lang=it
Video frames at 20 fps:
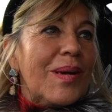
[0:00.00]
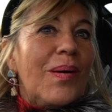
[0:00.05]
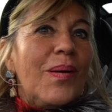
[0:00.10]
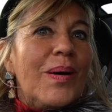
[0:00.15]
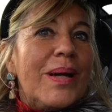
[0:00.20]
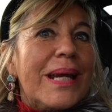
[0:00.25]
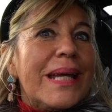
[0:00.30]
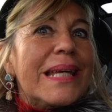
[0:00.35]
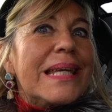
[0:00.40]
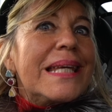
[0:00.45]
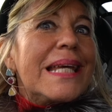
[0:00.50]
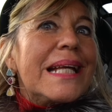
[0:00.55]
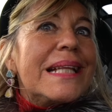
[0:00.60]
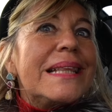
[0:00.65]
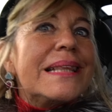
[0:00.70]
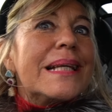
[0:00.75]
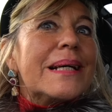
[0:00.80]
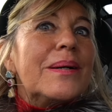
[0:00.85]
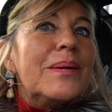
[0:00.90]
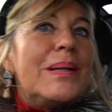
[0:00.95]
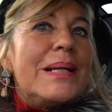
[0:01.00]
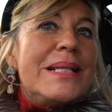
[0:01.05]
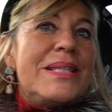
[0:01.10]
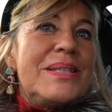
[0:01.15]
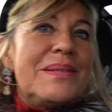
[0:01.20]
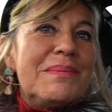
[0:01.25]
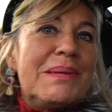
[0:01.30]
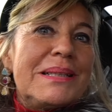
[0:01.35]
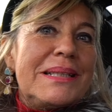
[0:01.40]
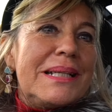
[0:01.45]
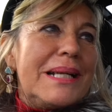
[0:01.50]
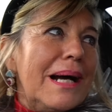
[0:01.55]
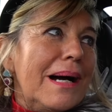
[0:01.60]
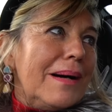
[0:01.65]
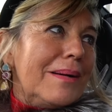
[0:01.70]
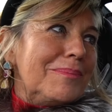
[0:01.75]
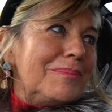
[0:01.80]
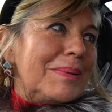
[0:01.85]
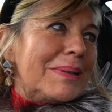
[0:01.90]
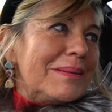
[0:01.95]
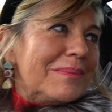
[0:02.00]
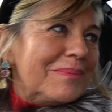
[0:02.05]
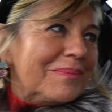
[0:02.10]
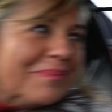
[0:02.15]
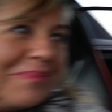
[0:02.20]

orecchiette con le cime di rapa.